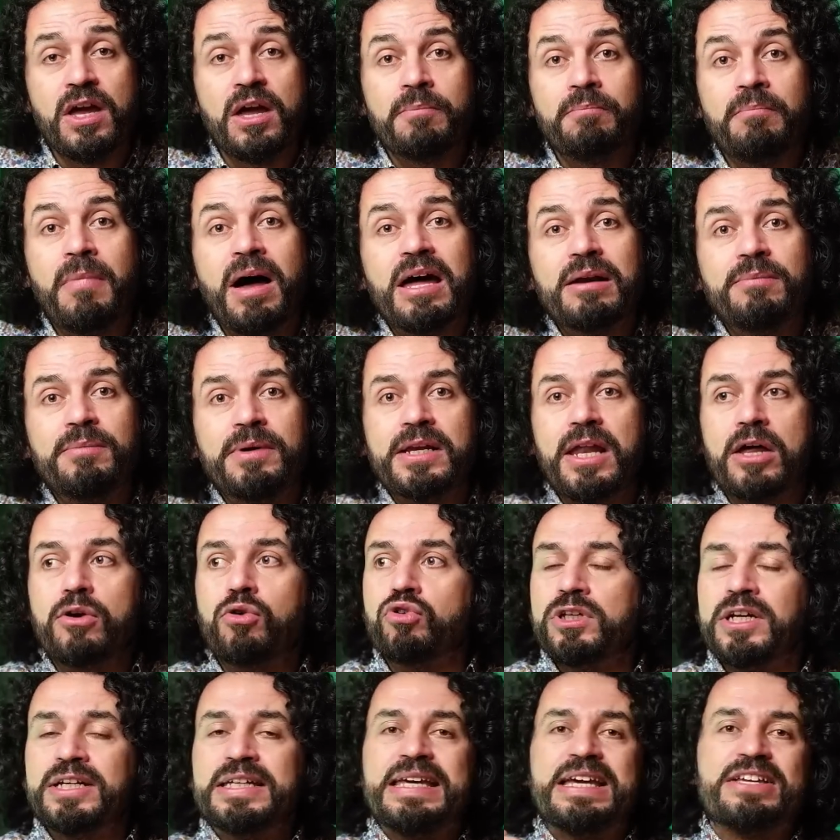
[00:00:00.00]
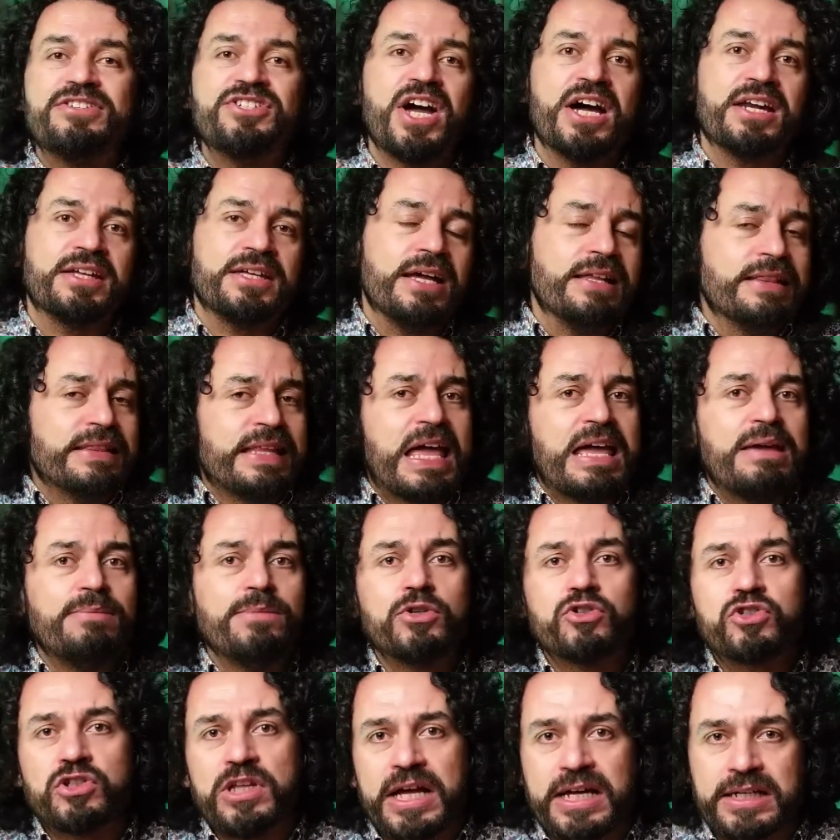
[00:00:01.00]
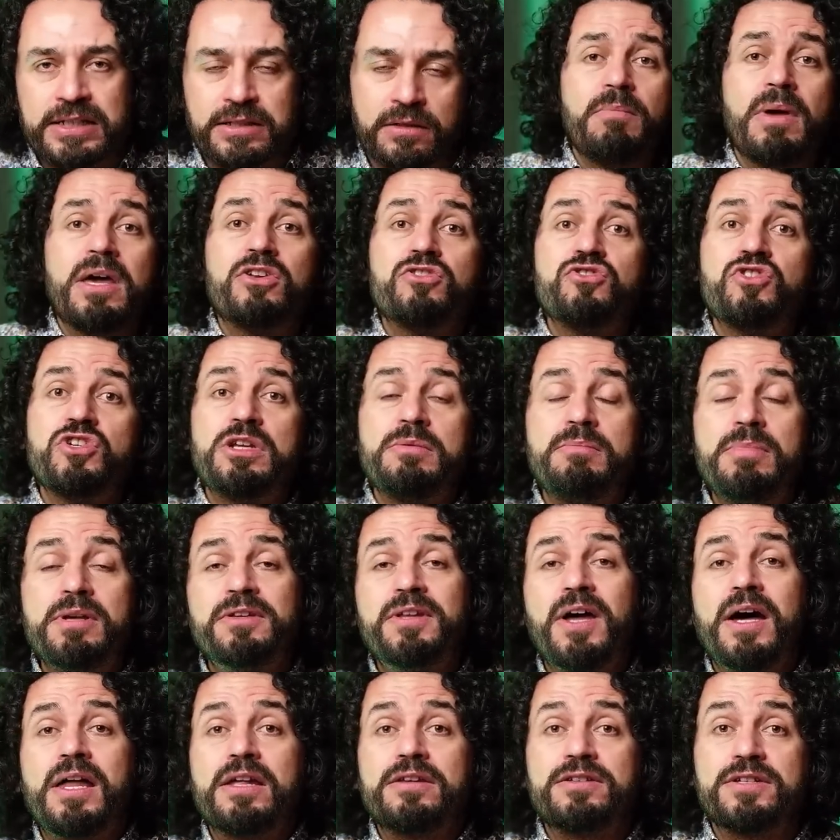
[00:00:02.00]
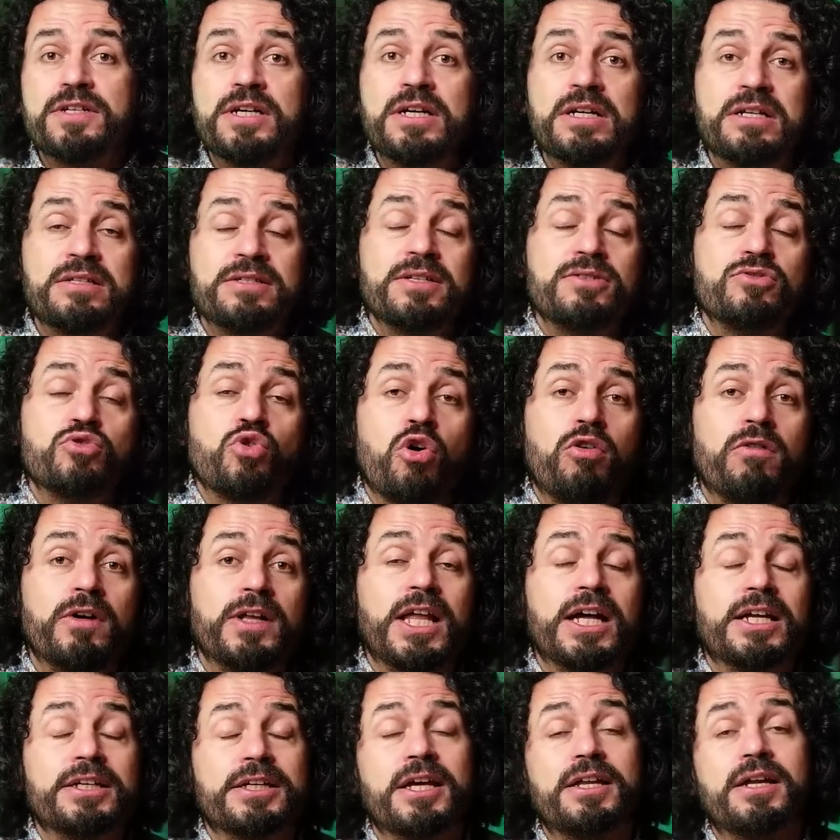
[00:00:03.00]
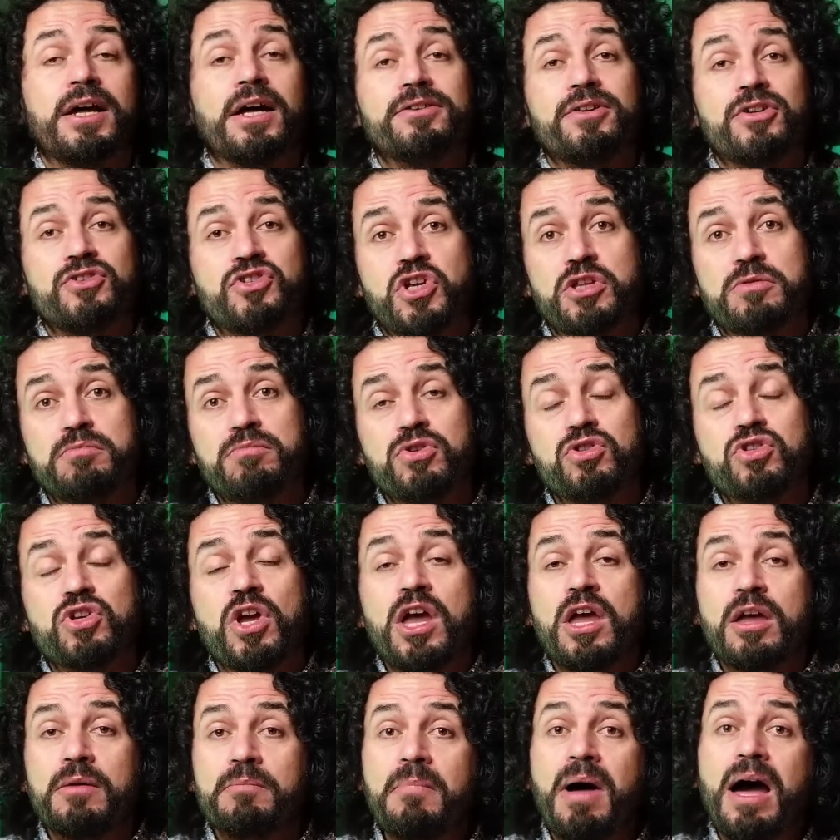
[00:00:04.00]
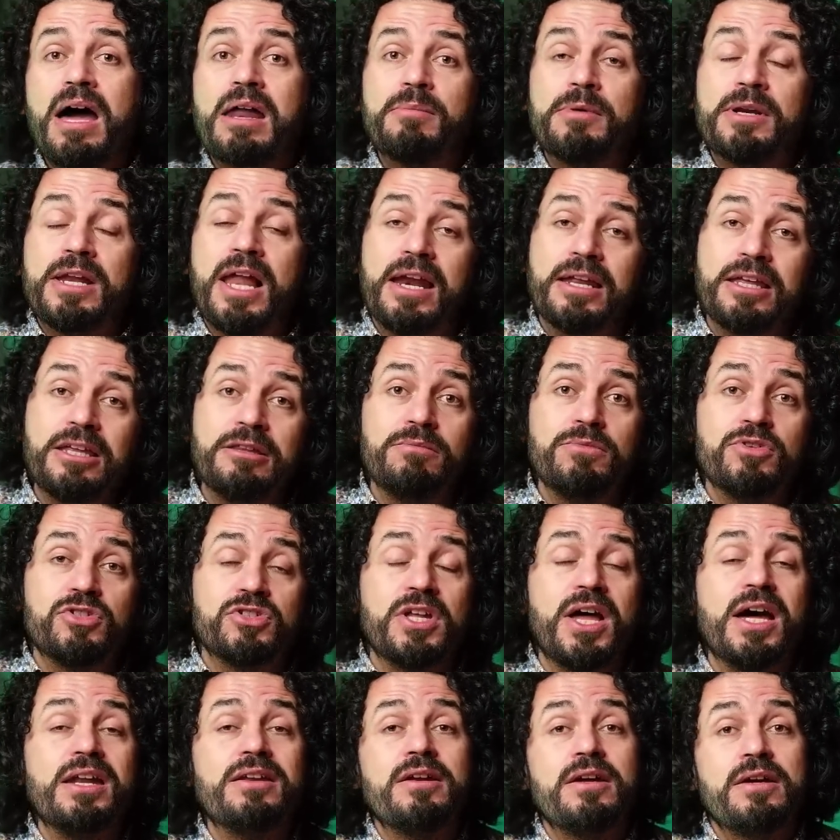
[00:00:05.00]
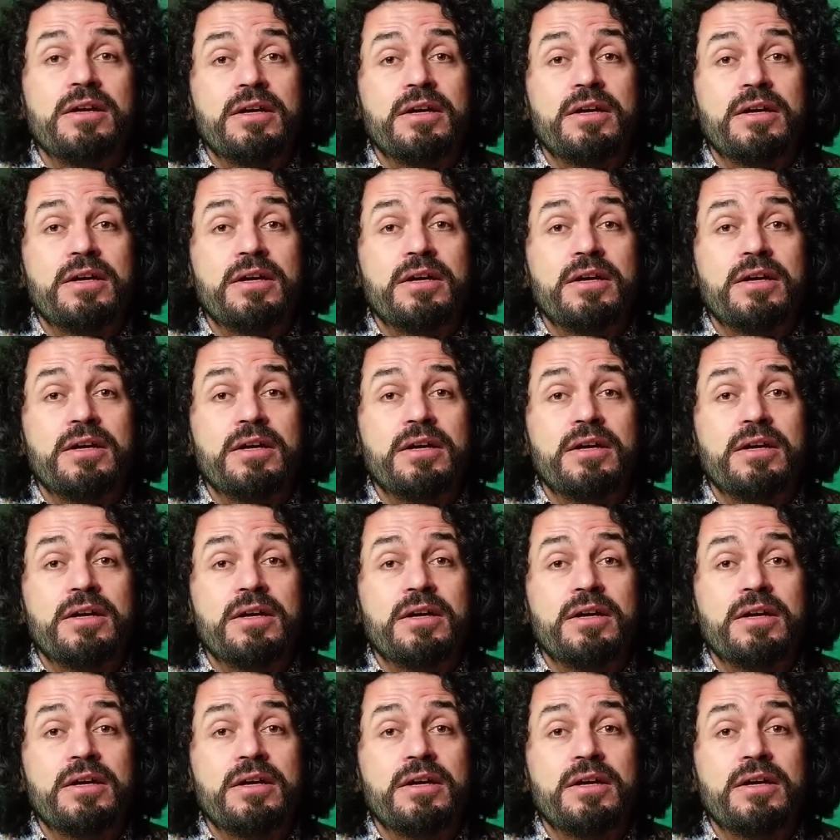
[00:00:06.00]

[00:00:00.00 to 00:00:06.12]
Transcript: Mermiler oradan geçerken değmişler. Bekçinin bir tanesi hırsız kovalarken ateş etmiş, mermiler gitmişler